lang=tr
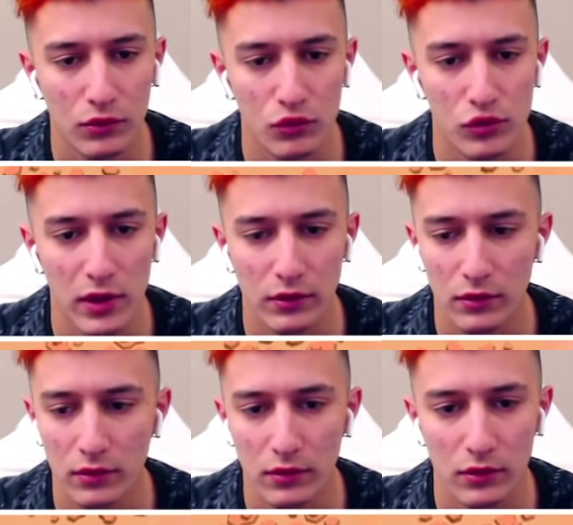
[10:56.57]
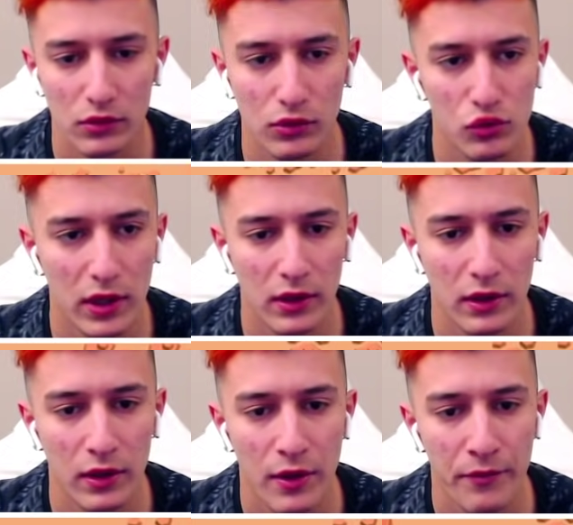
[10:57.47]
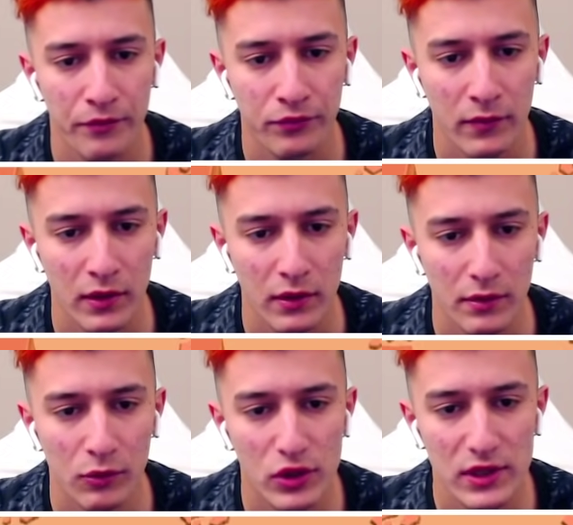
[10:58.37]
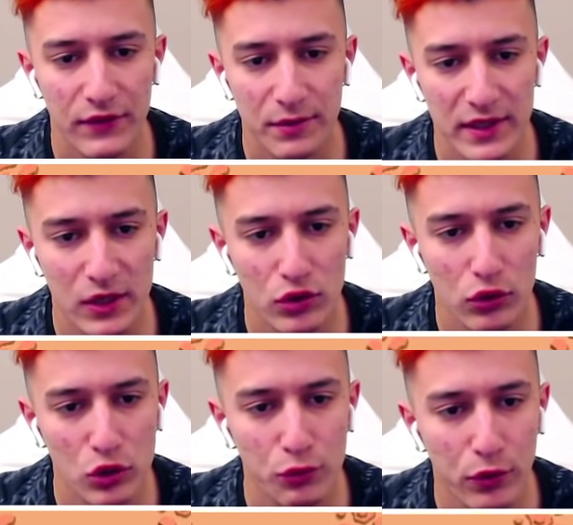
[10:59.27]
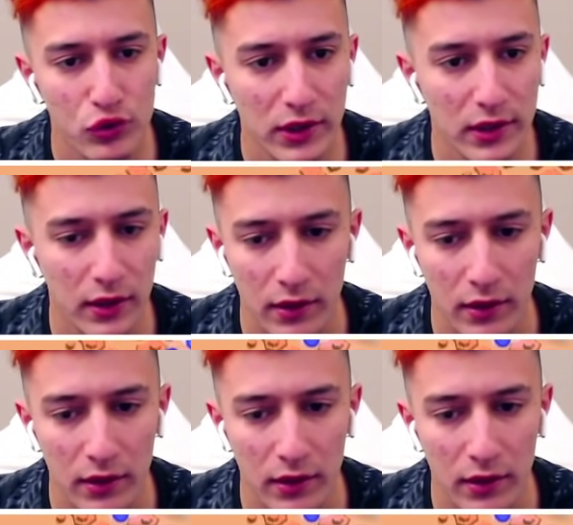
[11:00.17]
Güzel. Güzel. Inroz'un seviyesi biraz daha yüksek olsa süper olacak da.